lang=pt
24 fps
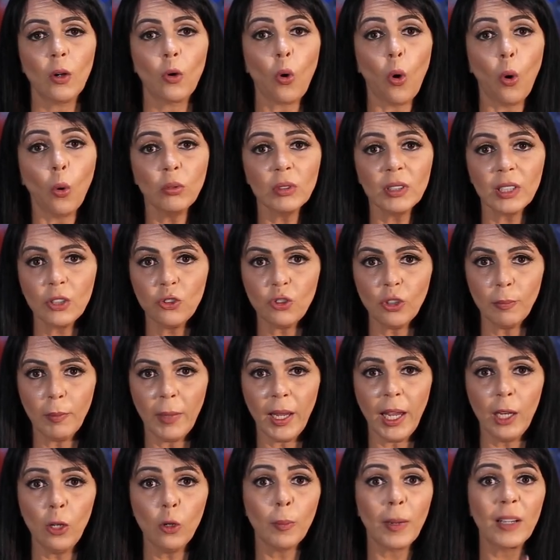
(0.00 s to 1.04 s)
conta de
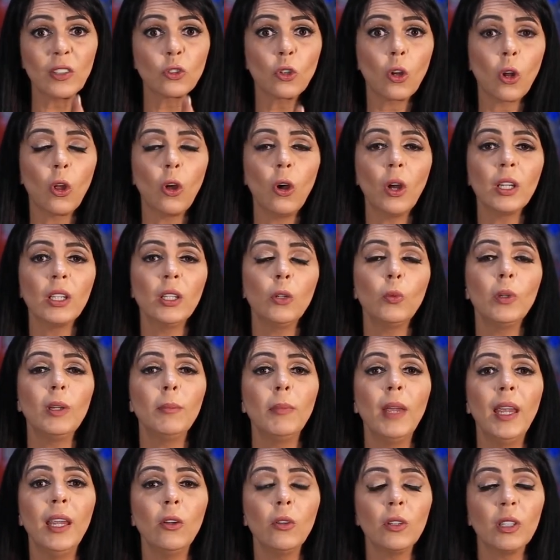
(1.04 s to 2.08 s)
e-mail, mas coloque o
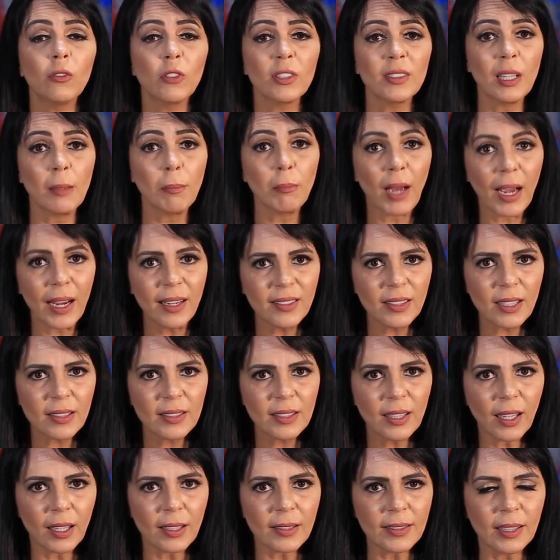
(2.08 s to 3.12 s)
e-mail que você mais
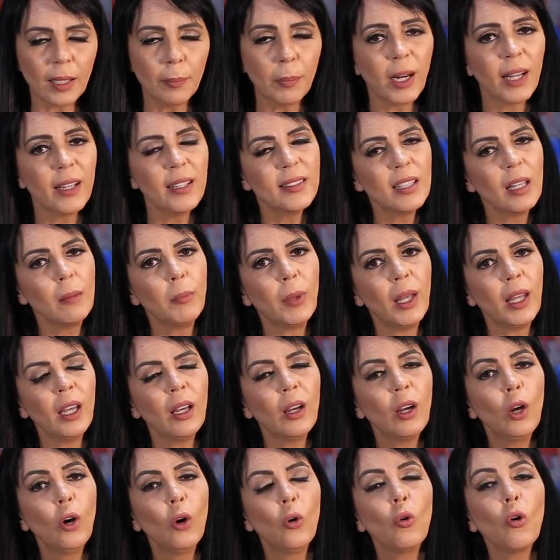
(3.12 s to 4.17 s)
acessa para receber
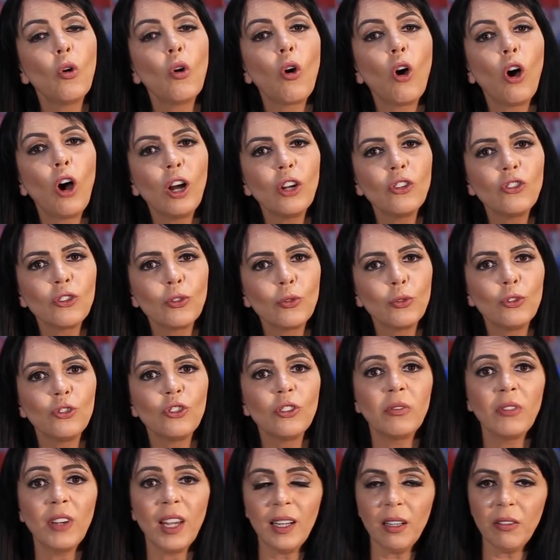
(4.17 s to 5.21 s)
o código
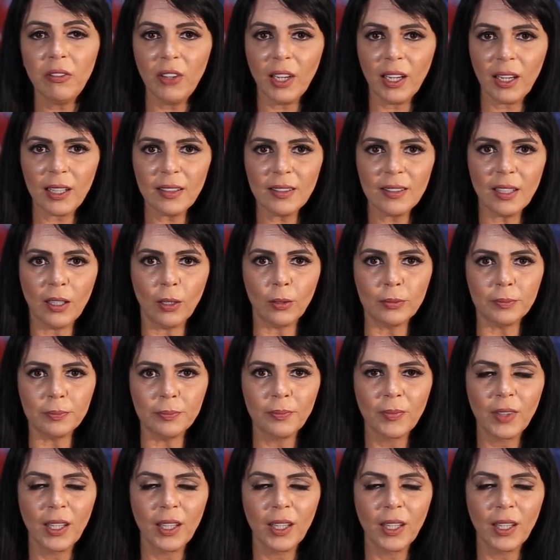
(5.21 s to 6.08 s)
de verificação.